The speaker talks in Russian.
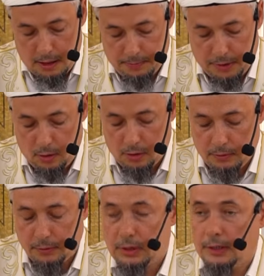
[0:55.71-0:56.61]
и пророк
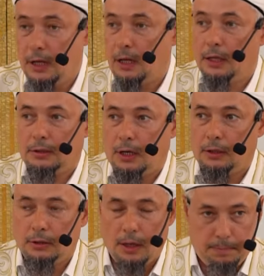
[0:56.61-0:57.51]
ему сказал, «Ля
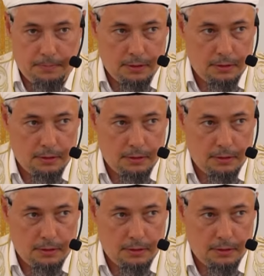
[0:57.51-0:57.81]
тахдаб,